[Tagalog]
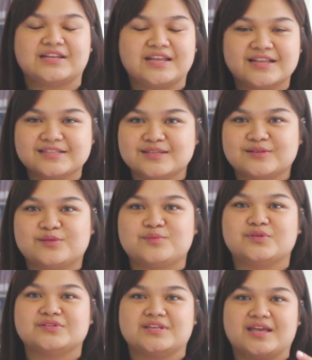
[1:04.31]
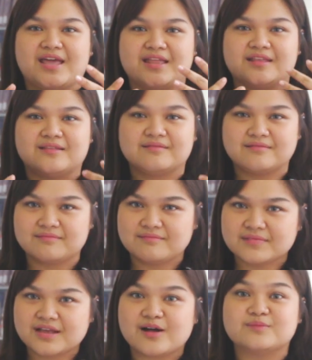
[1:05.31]
and I listen to music and it
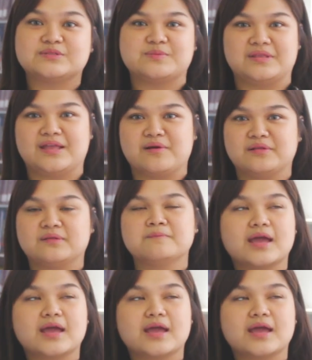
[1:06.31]
calms me down.